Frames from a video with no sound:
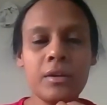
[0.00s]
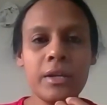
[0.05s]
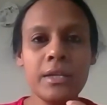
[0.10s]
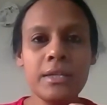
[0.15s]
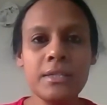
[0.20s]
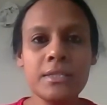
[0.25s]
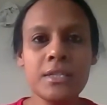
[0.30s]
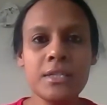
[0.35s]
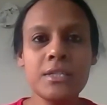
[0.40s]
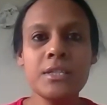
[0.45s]

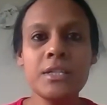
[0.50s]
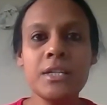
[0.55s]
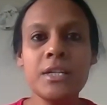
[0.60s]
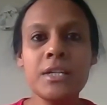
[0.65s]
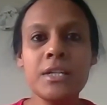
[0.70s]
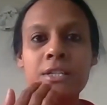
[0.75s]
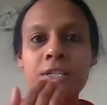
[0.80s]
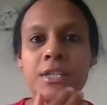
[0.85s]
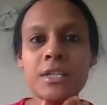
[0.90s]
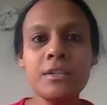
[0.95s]
এই যে
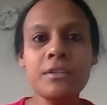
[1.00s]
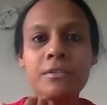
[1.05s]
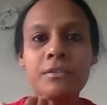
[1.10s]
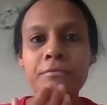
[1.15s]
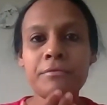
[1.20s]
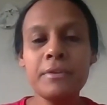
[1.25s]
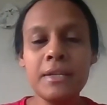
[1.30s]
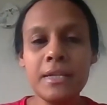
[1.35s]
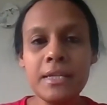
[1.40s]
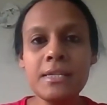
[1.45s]
শিরশিরের
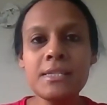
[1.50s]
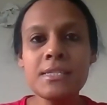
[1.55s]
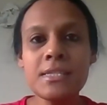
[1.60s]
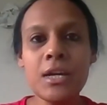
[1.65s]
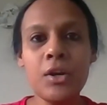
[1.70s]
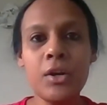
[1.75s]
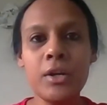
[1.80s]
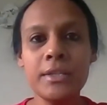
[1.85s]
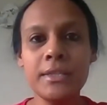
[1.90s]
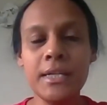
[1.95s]

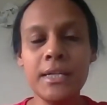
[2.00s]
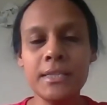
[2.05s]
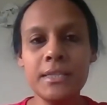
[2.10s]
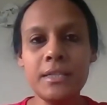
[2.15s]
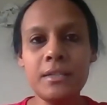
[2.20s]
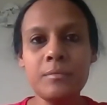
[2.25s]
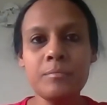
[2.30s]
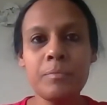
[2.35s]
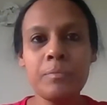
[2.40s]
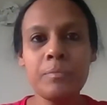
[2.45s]
ফিলিংসটা হয়
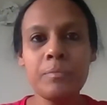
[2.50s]
দাঁতের